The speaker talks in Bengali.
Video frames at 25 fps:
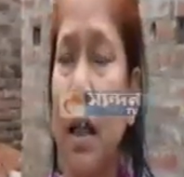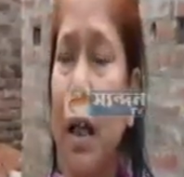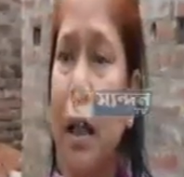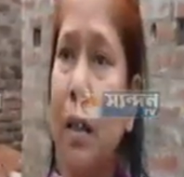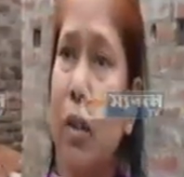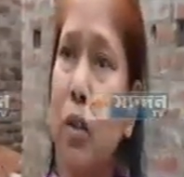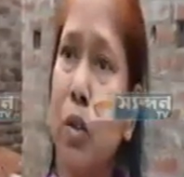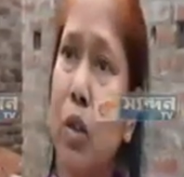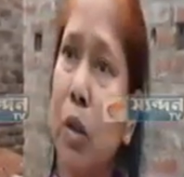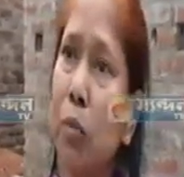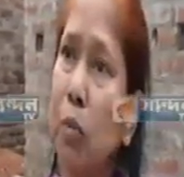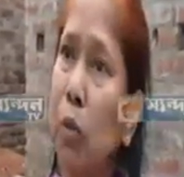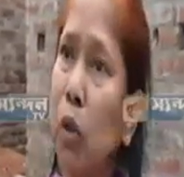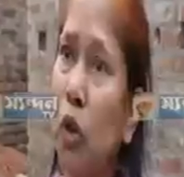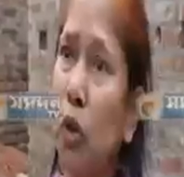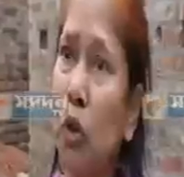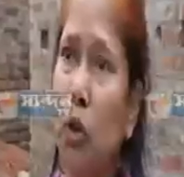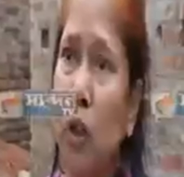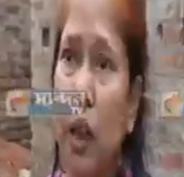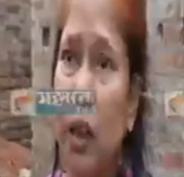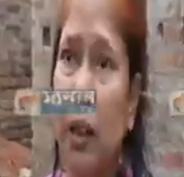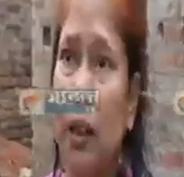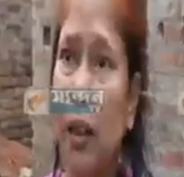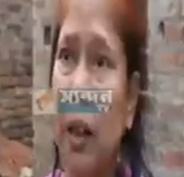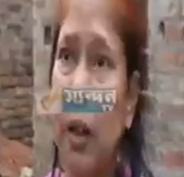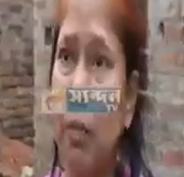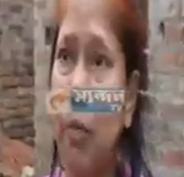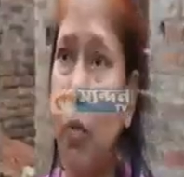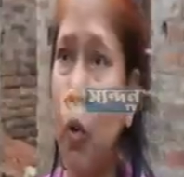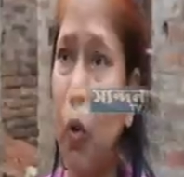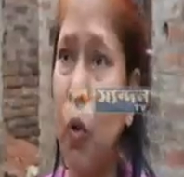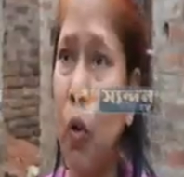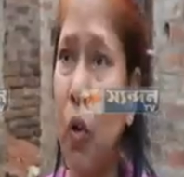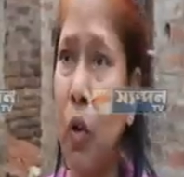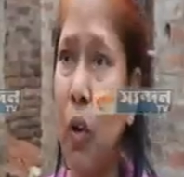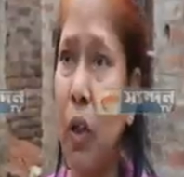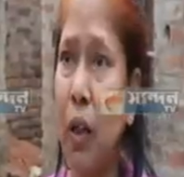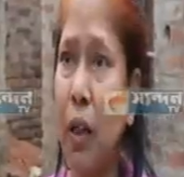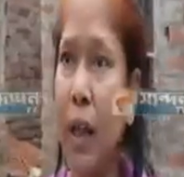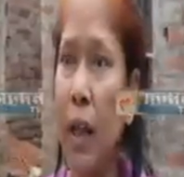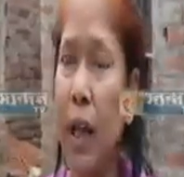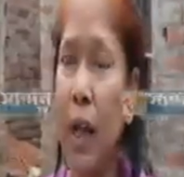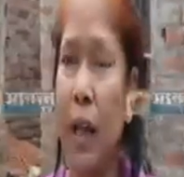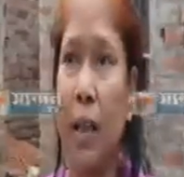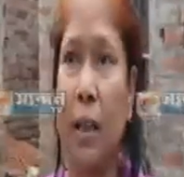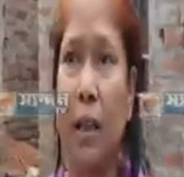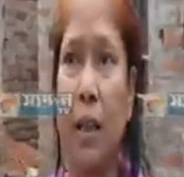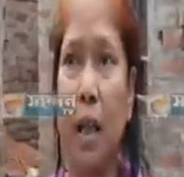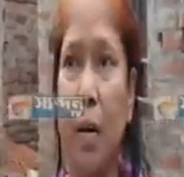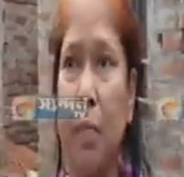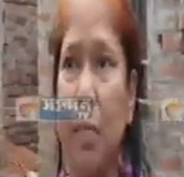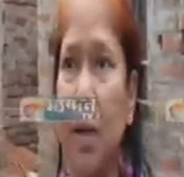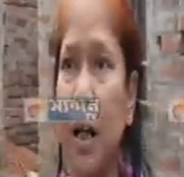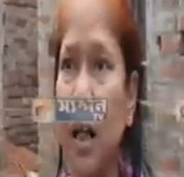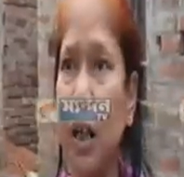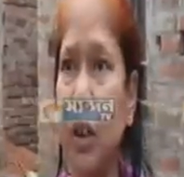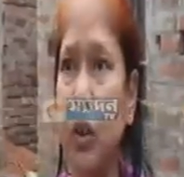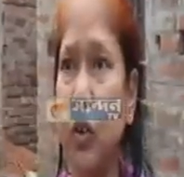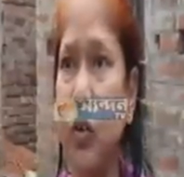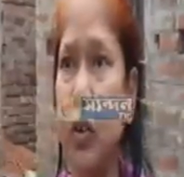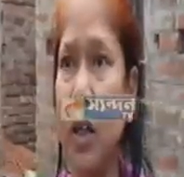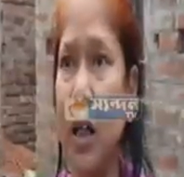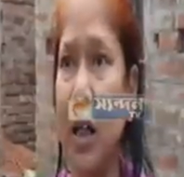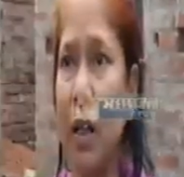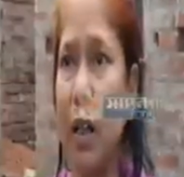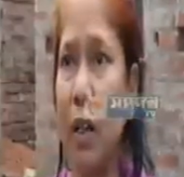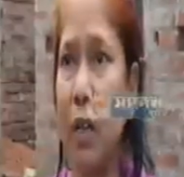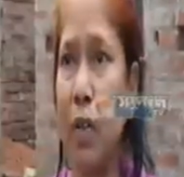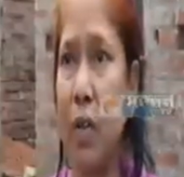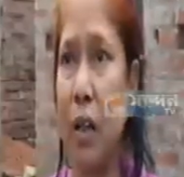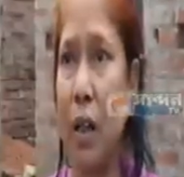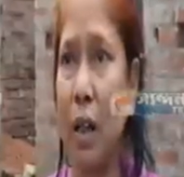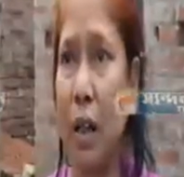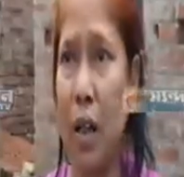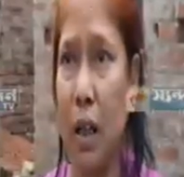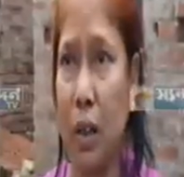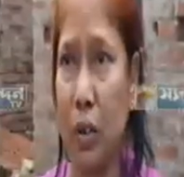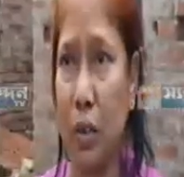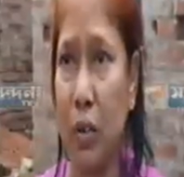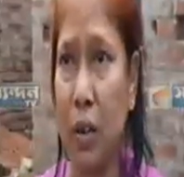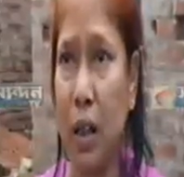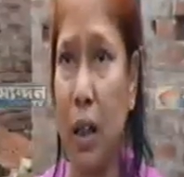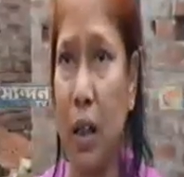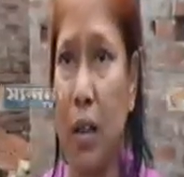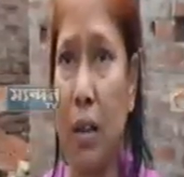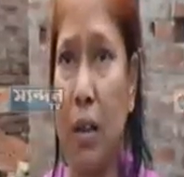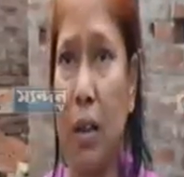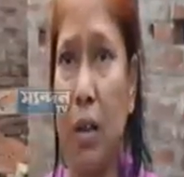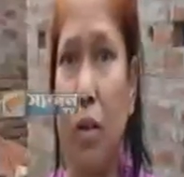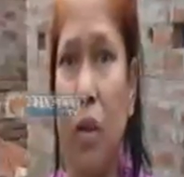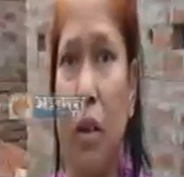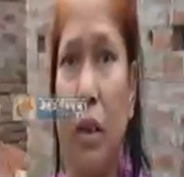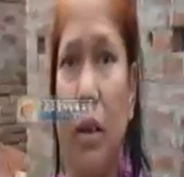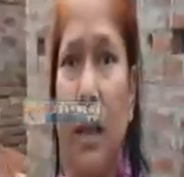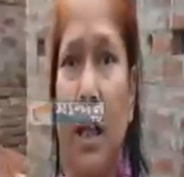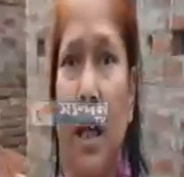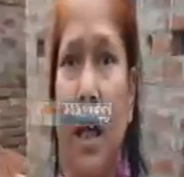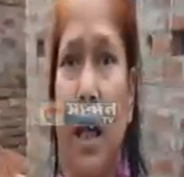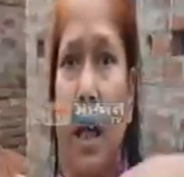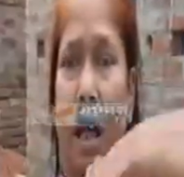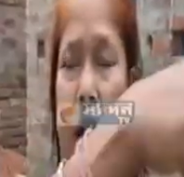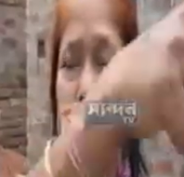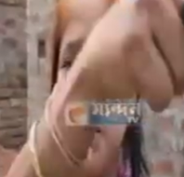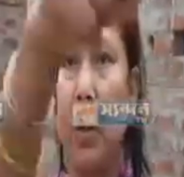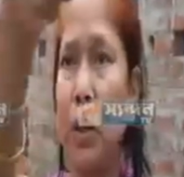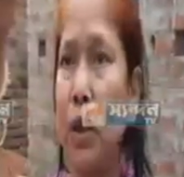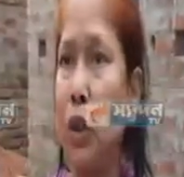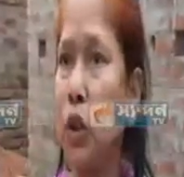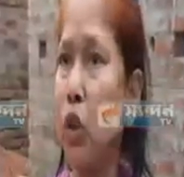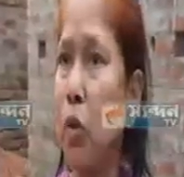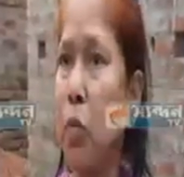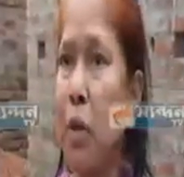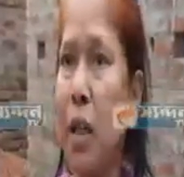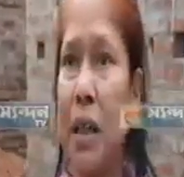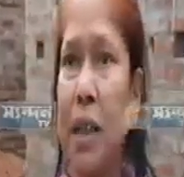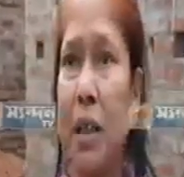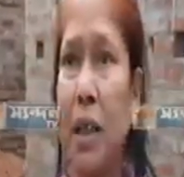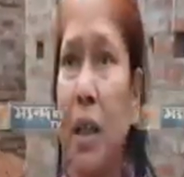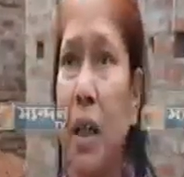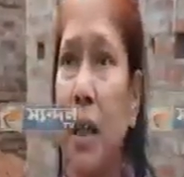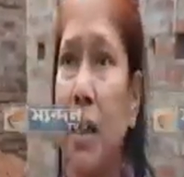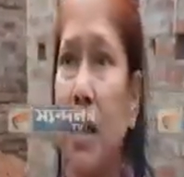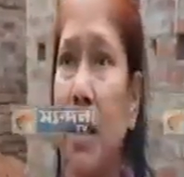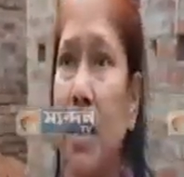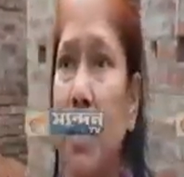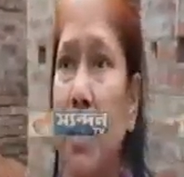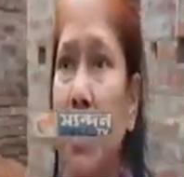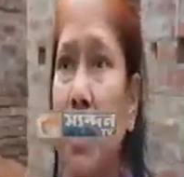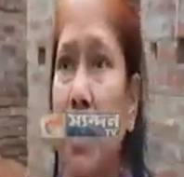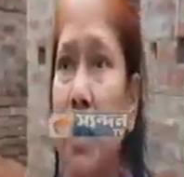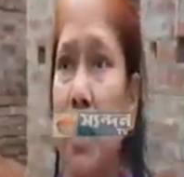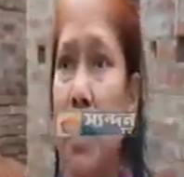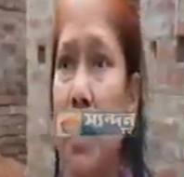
একটা হচ্ছে বরজলা তার বউর লগে আর একটা আমার রেশন কার্ডের লগে রেশন কার্ড আছে এইটা এলাকাবাসী সবাইরে জানাইছি